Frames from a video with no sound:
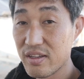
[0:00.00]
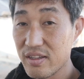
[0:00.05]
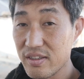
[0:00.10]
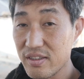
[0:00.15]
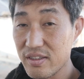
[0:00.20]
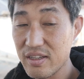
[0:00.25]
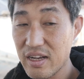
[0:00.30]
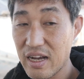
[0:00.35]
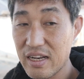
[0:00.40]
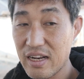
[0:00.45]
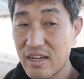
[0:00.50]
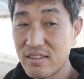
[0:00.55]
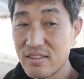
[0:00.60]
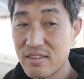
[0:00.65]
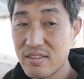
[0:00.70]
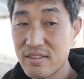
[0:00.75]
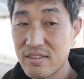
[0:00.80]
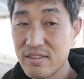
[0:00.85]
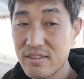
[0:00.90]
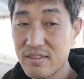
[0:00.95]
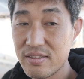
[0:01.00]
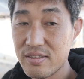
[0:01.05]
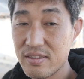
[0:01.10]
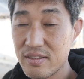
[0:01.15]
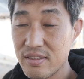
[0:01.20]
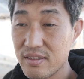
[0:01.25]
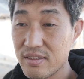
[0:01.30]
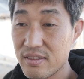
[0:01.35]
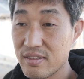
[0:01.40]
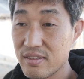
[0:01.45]
그 하나는
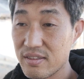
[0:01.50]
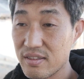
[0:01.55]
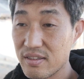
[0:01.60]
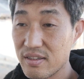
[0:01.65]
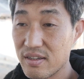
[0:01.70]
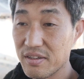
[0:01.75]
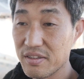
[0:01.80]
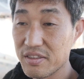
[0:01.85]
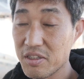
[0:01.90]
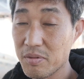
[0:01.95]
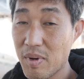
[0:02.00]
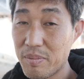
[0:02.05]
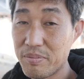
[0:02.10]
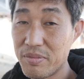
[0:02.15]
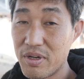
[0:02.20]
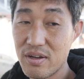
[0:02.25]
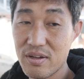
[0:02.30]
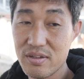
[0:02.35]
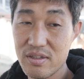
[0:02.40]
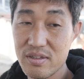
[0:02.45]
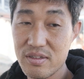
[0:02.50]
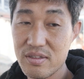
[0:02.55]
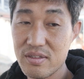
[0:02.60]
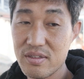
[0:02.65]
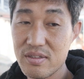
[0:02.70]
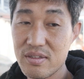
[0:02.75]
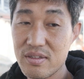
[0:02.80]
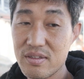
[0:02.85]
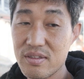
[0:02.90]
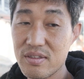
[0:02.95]
어, 점화 플러그
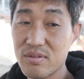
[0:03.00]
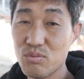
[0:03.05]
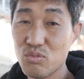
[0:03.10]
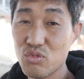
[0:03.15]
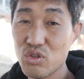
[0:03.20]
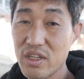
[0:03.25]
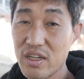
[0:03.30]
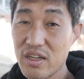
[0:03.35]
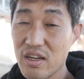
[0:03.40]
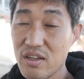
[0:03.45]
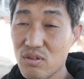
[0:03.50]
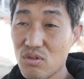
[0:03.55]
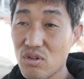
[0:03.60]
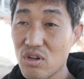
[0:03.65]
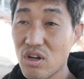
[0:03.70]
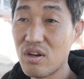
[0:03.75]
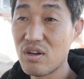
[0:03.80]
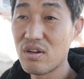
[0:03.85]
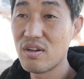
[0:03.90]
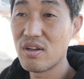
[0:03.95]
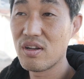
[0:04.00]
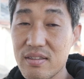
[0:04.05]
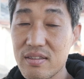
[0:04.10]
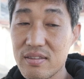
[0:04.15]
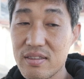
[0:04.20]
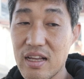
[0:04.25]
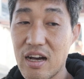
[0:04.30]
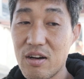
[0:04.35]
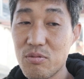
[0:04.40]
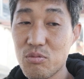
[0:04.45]
문제가 있고요.
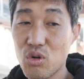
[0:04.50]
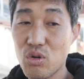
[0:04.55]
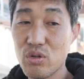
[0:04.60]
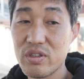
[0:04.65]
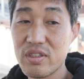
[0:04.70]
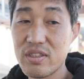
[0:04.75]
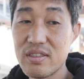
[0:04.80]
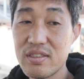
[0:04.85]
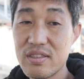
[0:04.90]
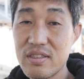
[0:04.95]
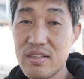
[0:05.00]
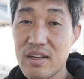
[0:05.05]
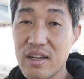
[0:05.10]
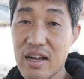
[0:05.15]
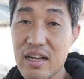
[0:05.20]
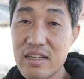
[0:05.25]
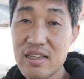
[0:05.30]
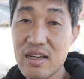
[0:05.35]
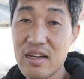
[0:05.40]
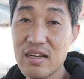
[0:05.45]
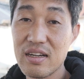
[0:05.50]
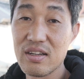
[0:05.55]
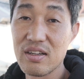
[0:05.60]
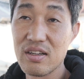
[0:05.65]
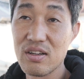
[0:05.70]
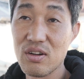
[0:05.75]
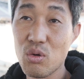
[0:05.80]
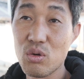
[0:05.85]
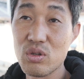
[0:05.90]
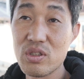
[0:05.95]
다음으로는
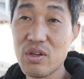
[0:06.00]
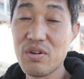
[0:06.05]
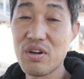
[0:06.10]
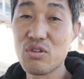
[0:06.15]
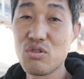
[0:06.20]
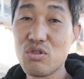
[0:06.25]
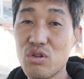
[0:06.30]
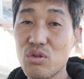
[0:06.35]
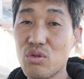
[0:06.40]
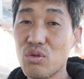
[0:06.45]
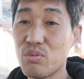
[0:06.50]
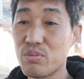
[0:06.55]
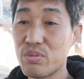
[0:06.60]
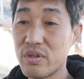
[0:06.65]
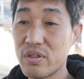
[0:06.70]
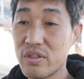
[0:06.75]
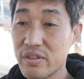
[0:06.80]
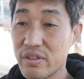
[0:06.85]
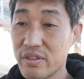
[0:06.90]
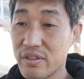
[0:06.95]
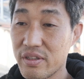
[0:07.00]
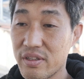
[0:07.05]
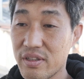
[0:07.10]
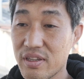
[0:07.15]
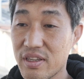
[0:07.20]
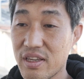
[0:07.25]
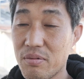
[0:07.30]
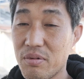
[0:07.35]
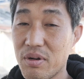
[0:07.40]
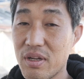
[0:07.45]
가장 고장 확률이 높은
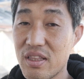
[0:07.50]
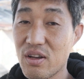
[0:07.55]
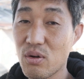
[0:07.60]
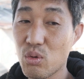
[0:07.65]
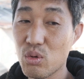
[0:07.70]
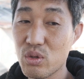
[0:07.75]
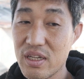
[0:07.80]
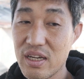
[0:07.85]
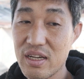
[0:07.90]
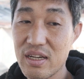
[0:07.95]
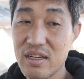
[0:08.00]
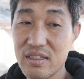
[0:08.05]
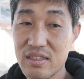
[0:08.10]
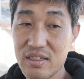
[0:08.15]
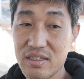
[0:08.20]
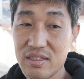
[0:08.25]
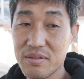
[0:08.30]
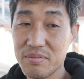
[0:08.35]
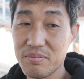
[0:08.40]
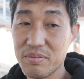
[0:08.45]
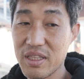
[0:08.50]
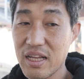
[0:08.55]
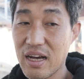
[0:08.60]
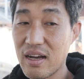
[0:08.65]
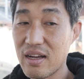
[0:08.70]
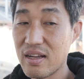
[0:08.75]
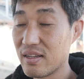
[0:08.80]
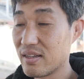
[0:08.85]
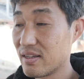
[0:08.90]
캐브레타 고장이 있습니다.